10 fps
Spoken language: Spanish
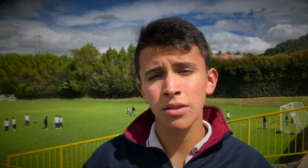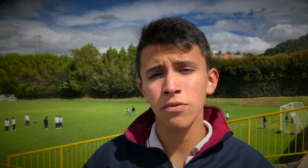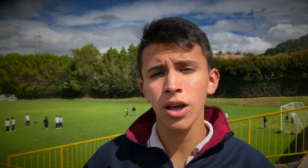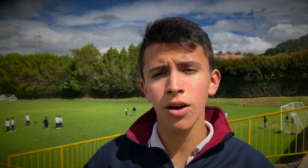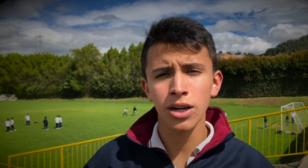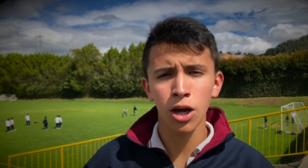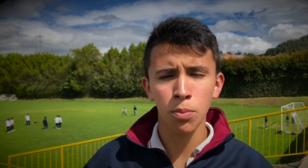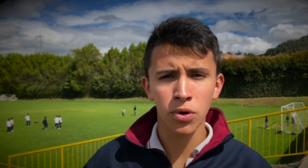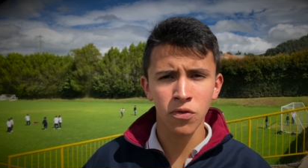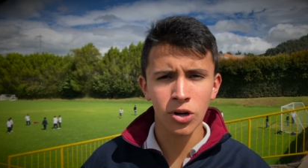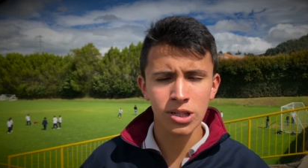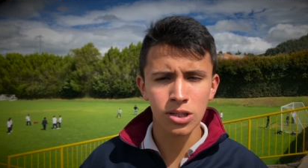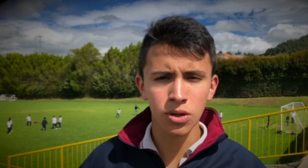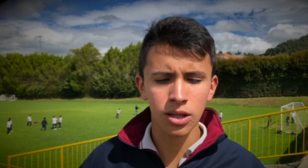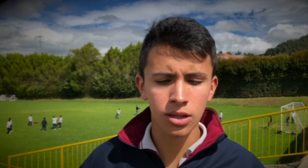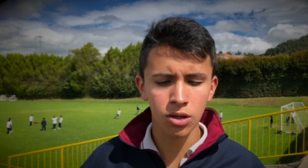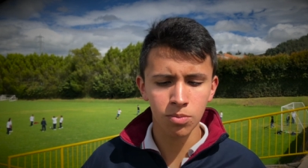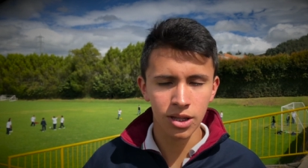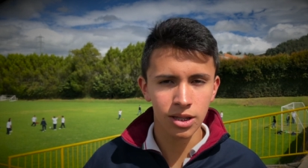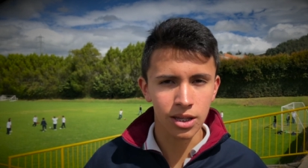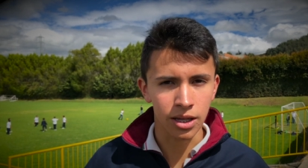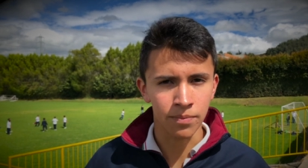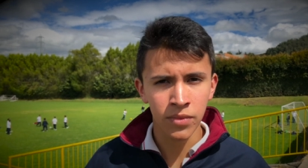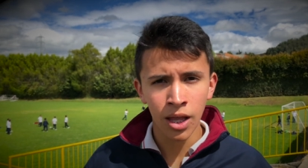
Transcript: Fui avalado por Fuerza Estudiantil Humanitaria.